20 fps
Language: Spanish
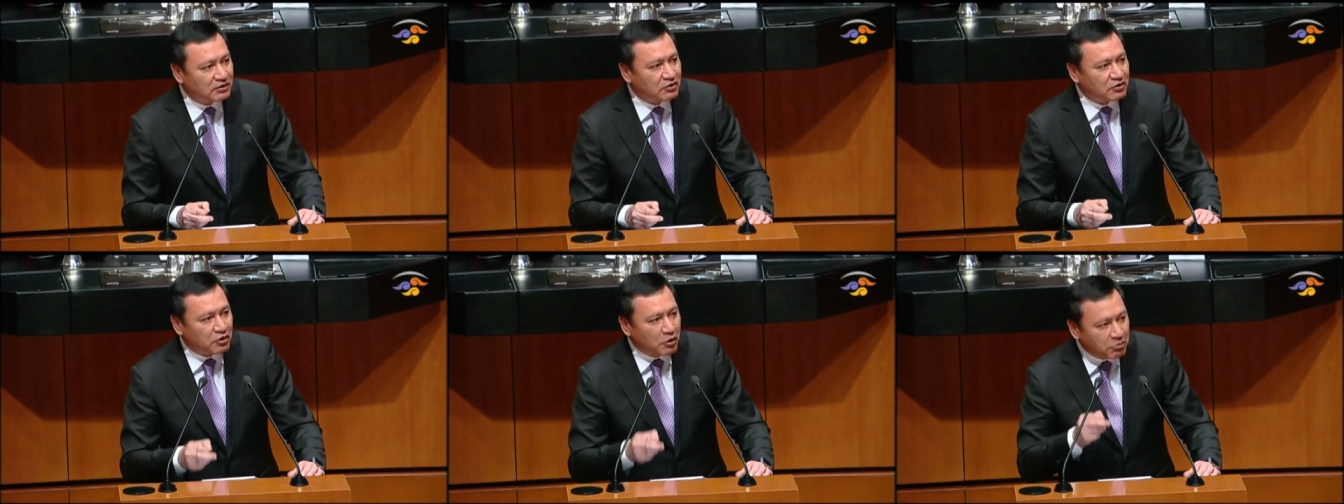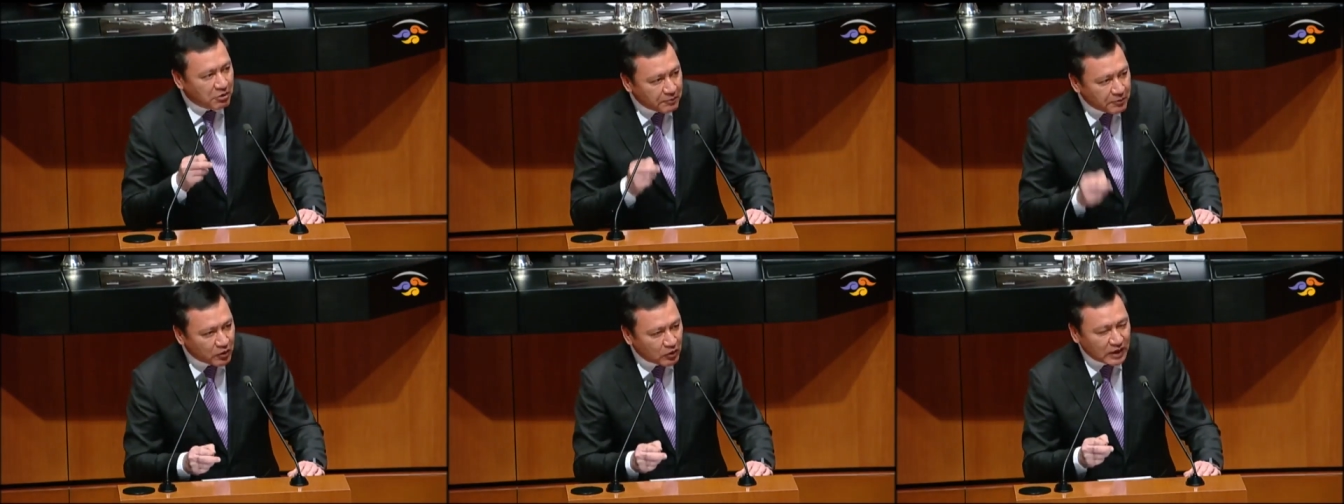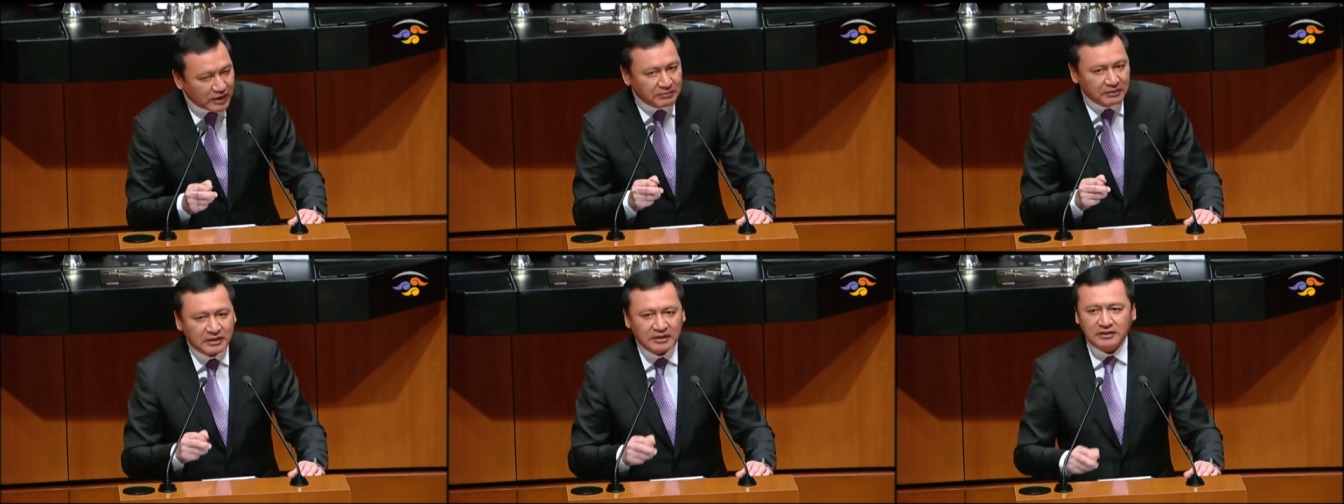como
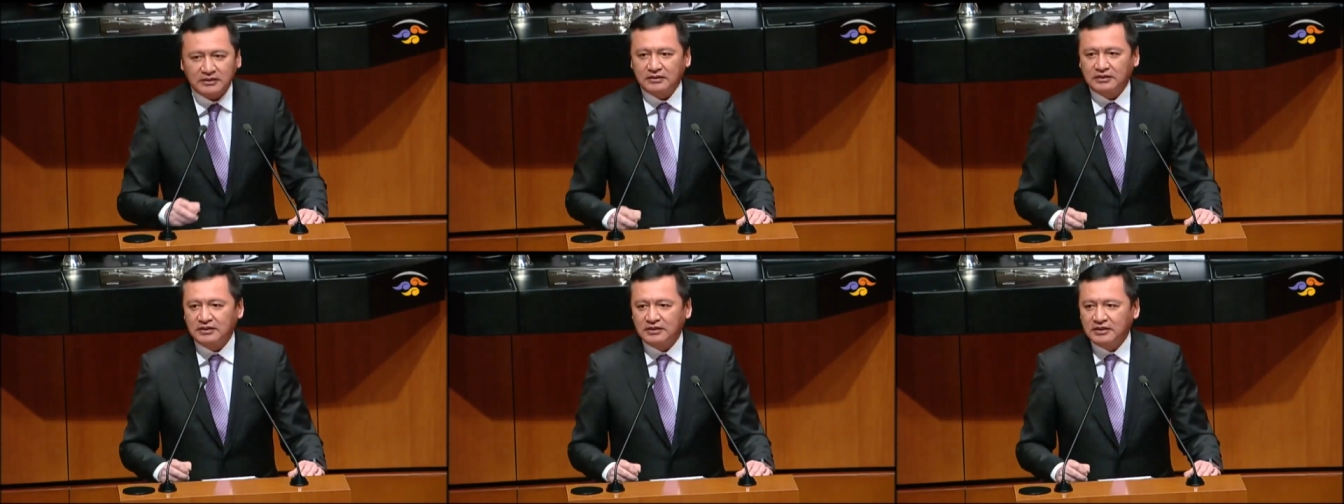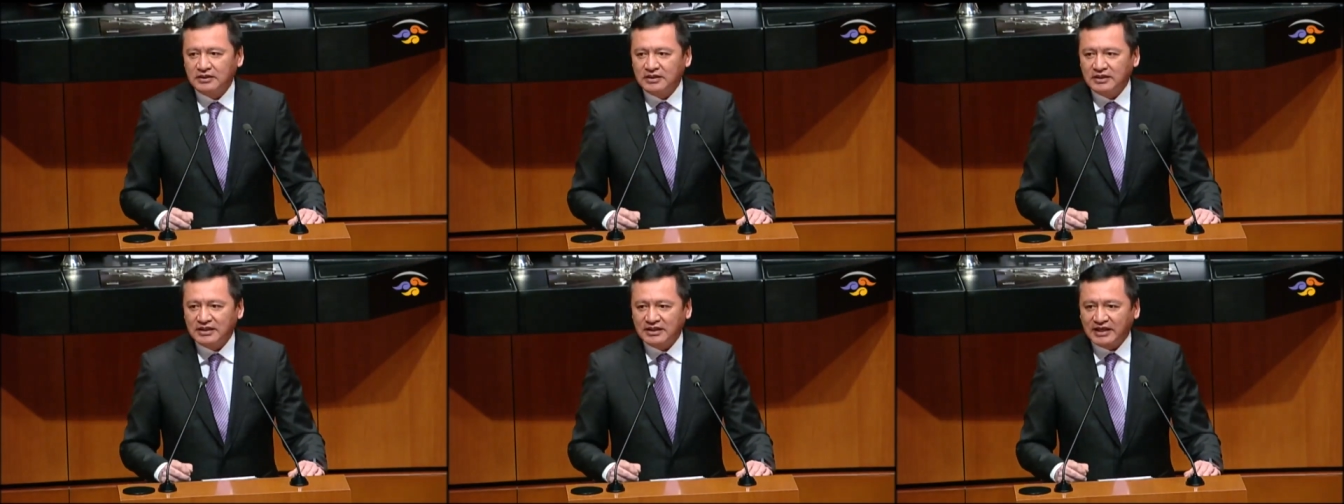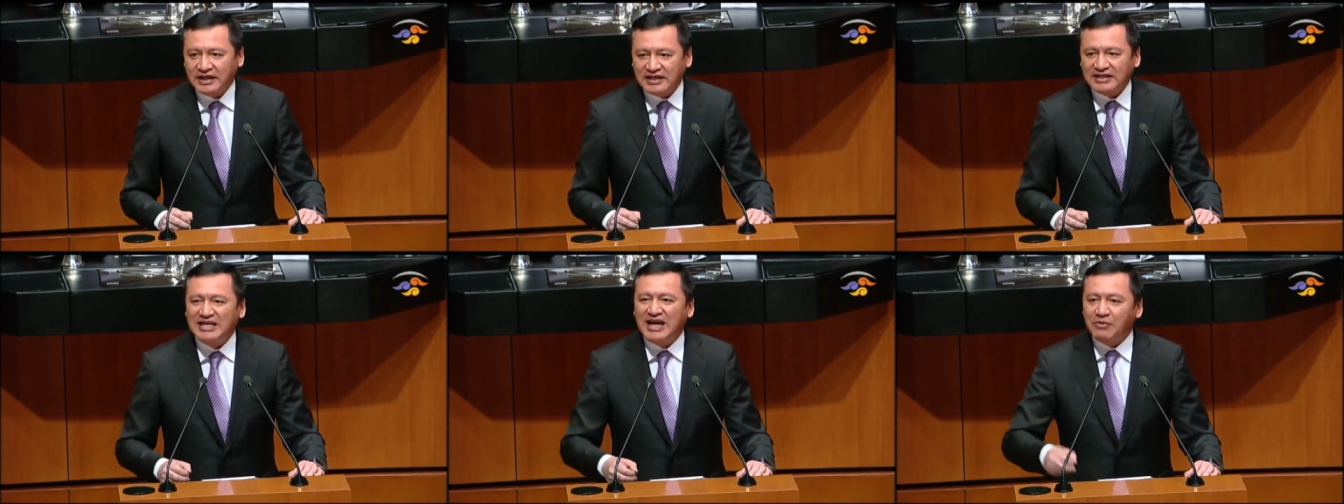problema,
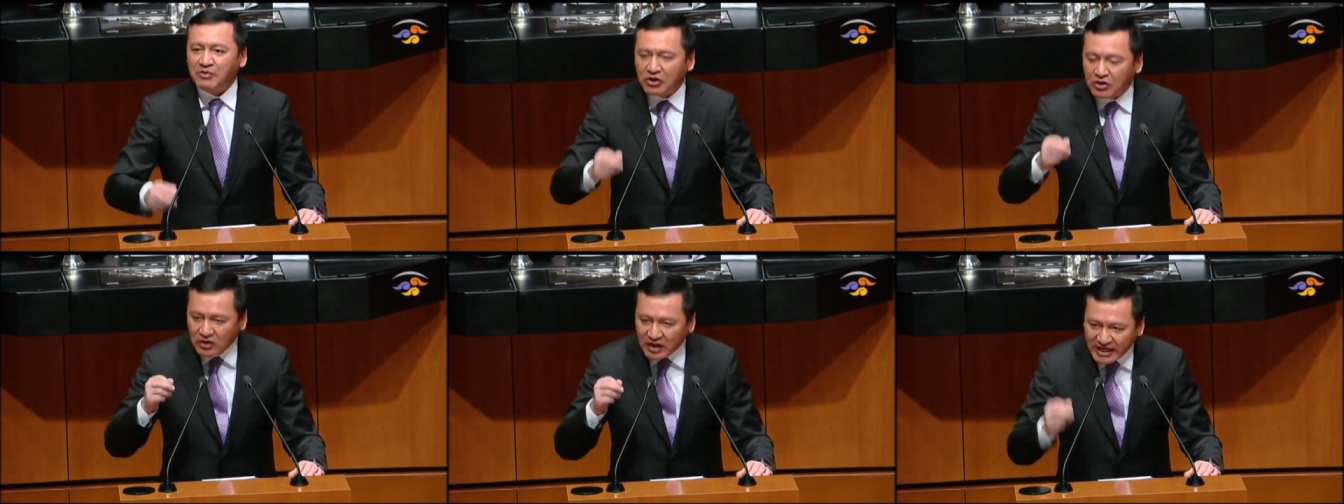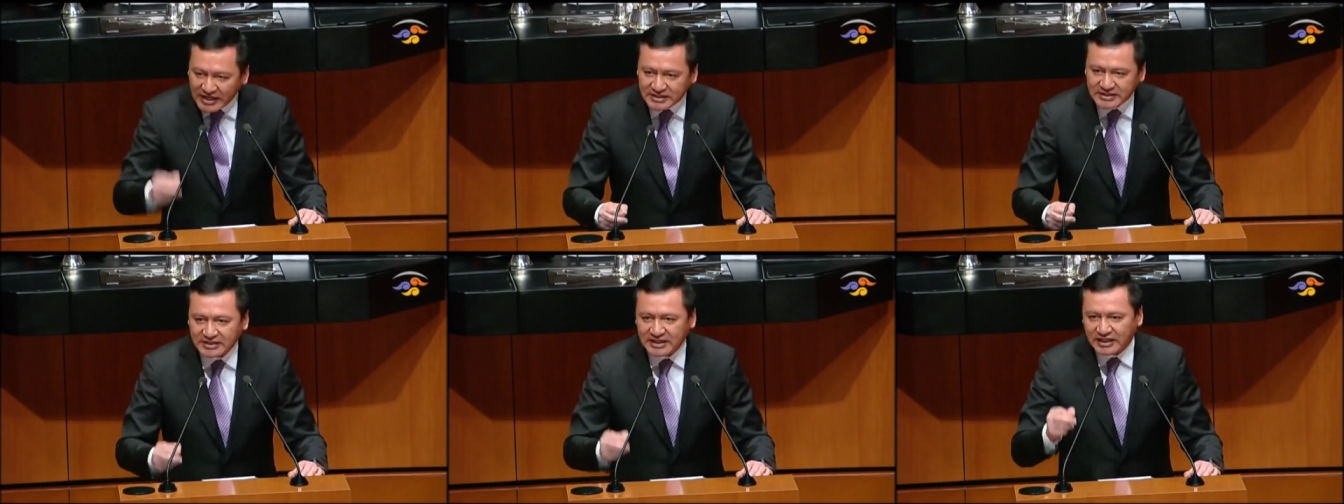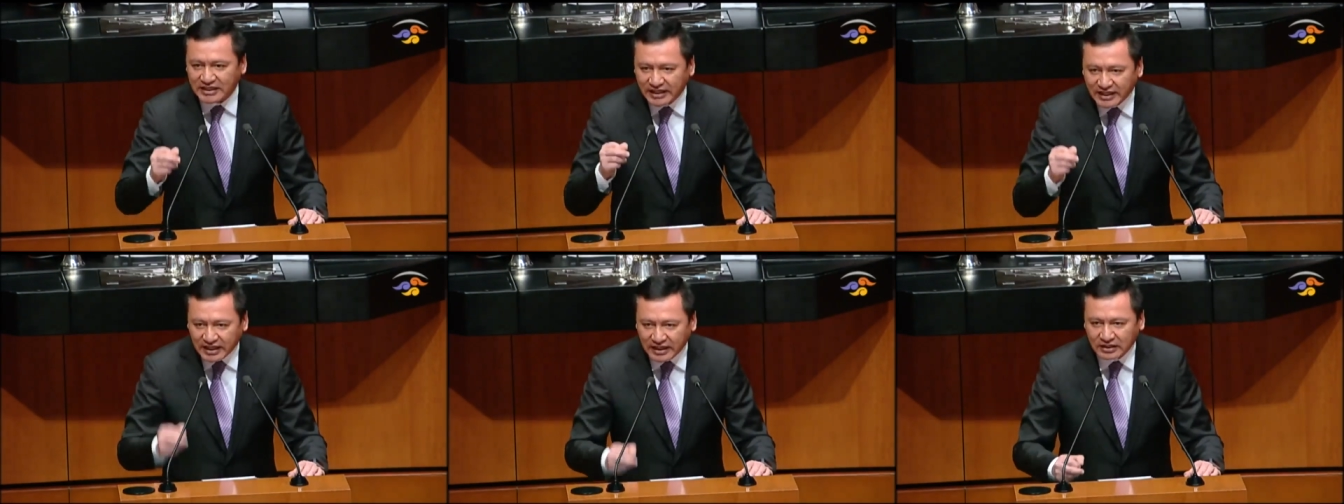que es la violencia
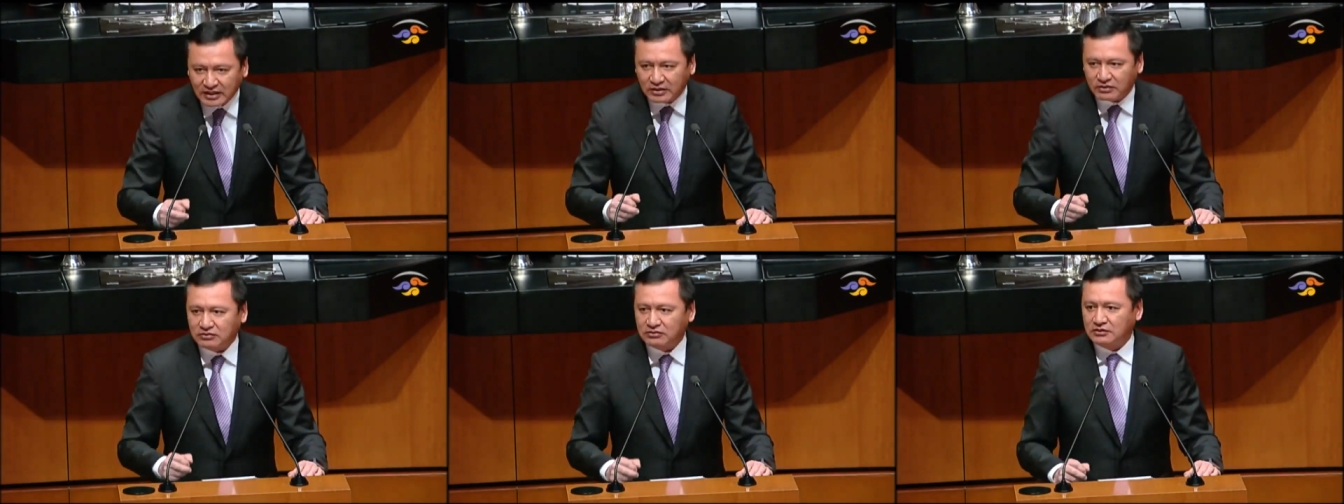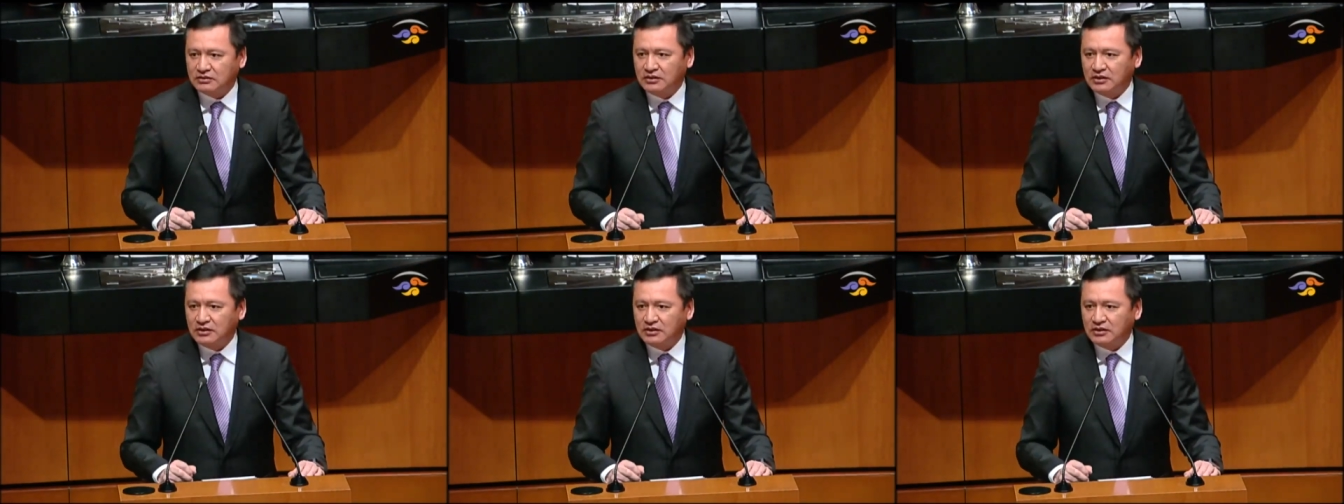de género.